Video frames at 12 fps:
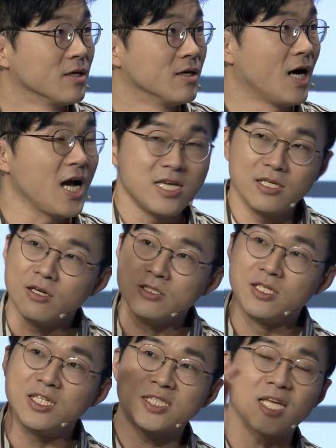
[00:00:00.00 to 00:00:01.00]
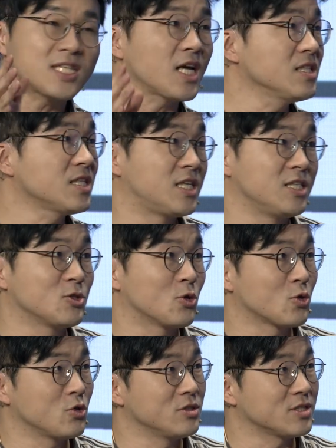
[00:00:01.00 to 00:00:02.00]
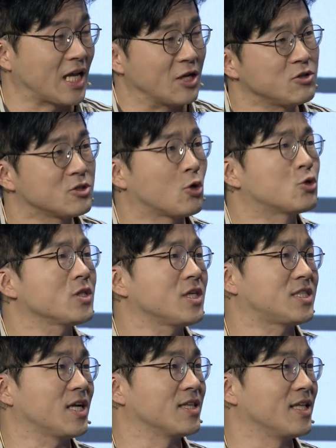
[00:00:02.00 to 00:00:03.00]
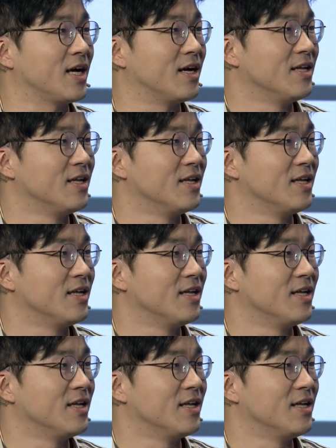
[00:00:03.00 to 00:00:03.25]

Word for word: 아 이런 리셋하는 기능 정도는 당연히 넣어줘야 되지 않나.